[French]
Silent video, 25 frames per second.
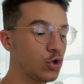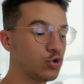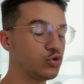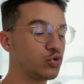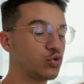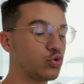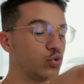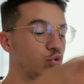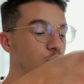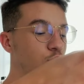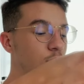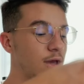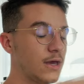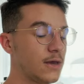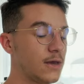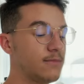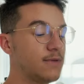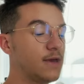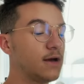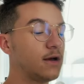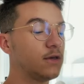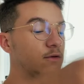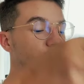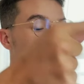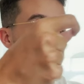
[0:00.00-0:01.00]
Du coup, eh
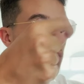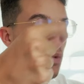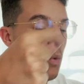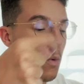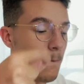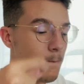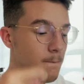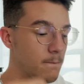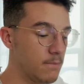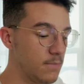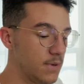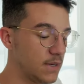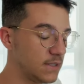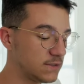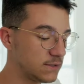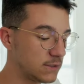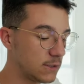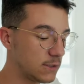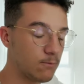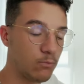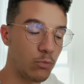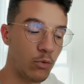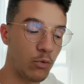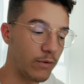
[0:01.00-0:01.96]
bien ils vont baisser.